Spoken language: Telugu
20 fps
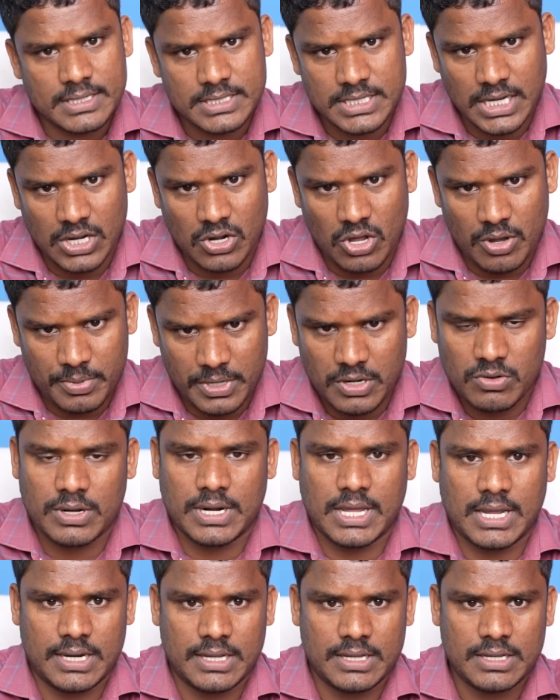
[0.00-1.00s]
జైలు లోపలే
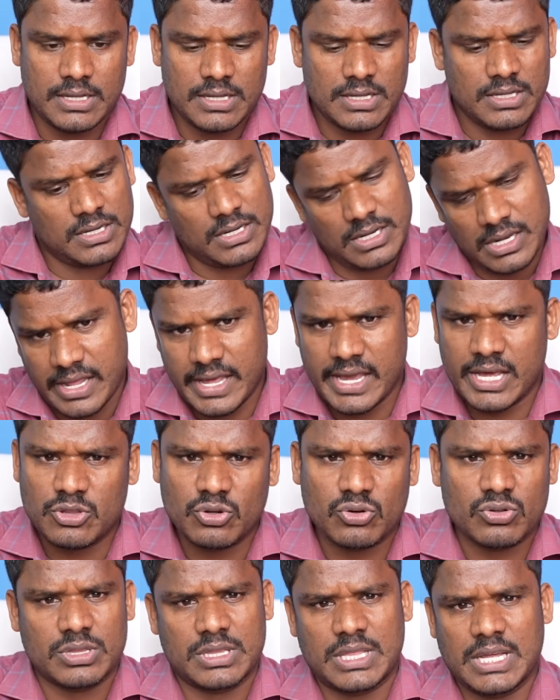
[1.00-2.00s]
ఉండాలి
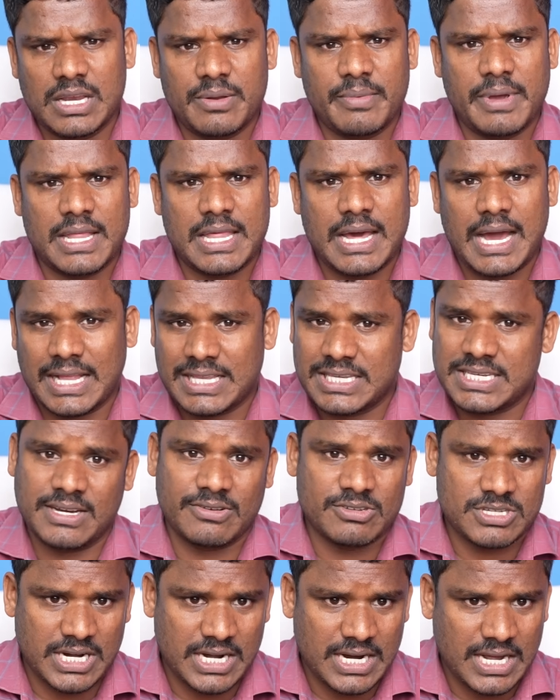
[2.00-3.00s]
లేదు దీని మీద
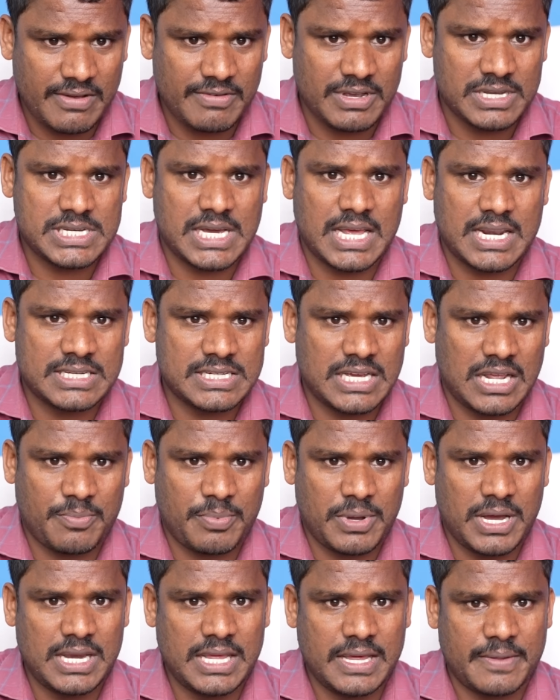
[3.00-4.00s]
అత్యవసరంగా విచారణ
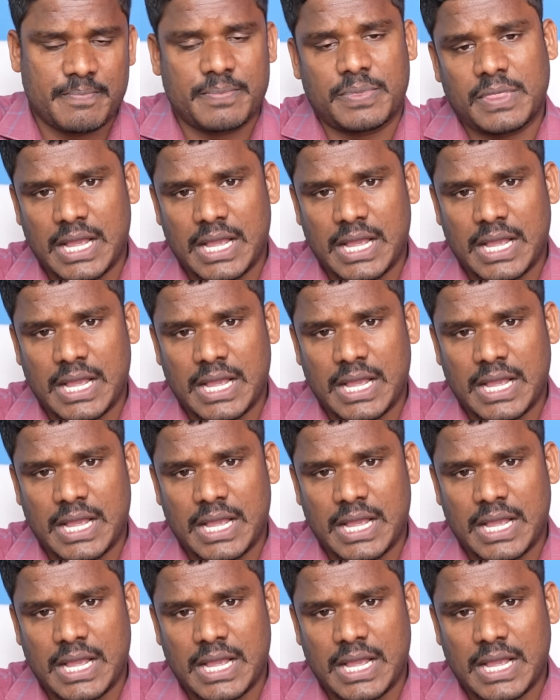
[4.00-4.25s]
జరపాలి